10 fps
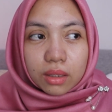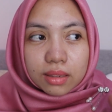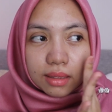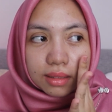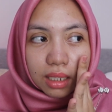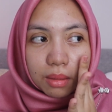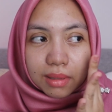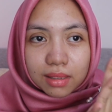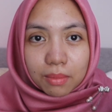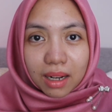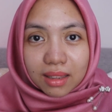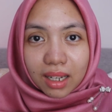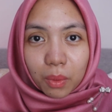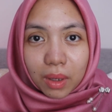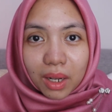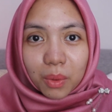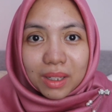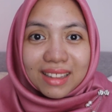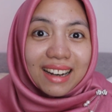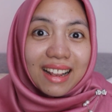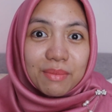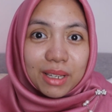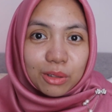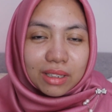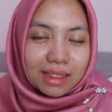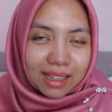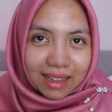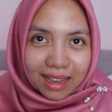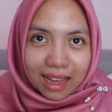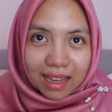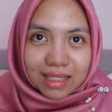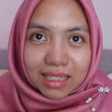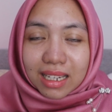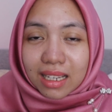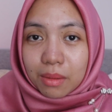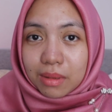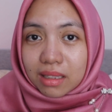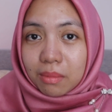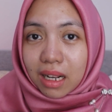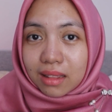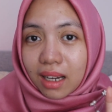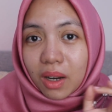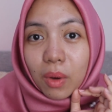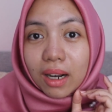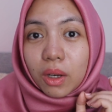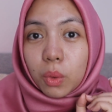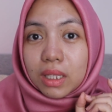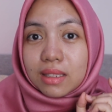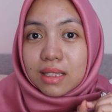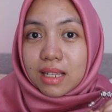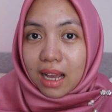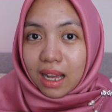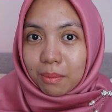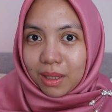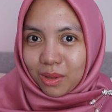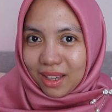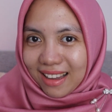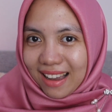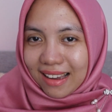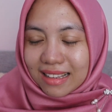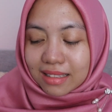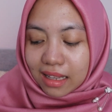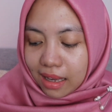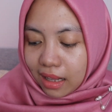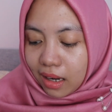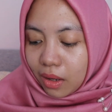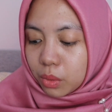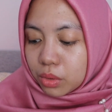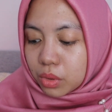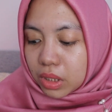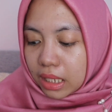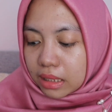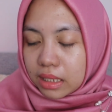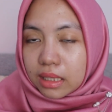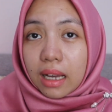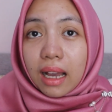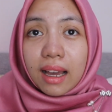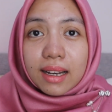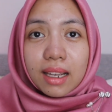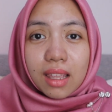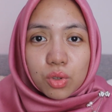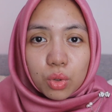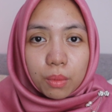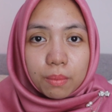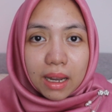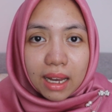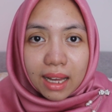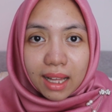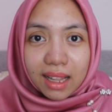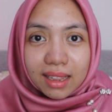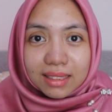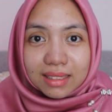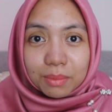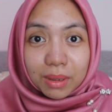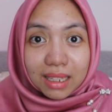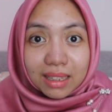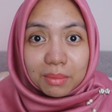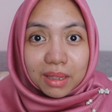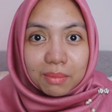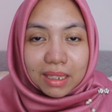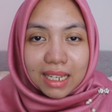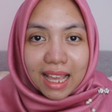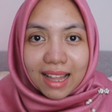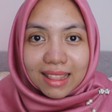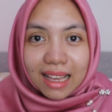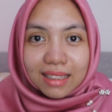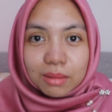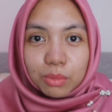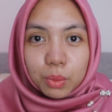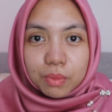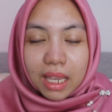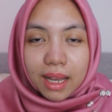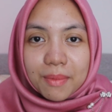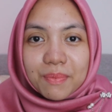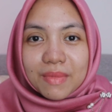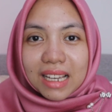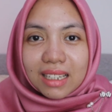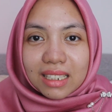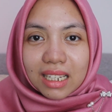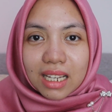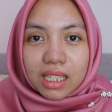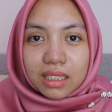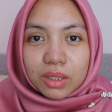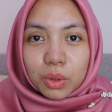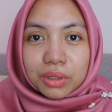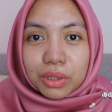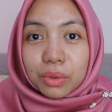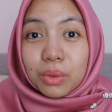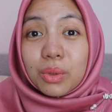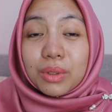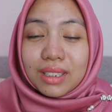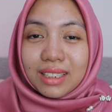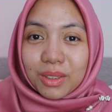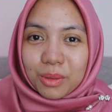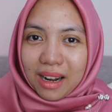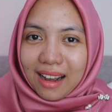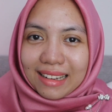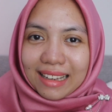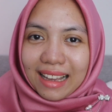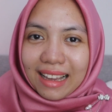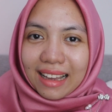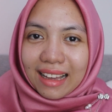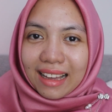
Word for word: oh sunscreennya bisa meratakan warna kulit kirain gitu rata enggak jadi ini nggak bisa meratakan warna kulit jadi jangan harap gitu ya guys lalu untuk yang ketiga harganya cukup mahal seperti yang teman-teman lihat ya sebelumnya nah terus itu untuk kekurangannya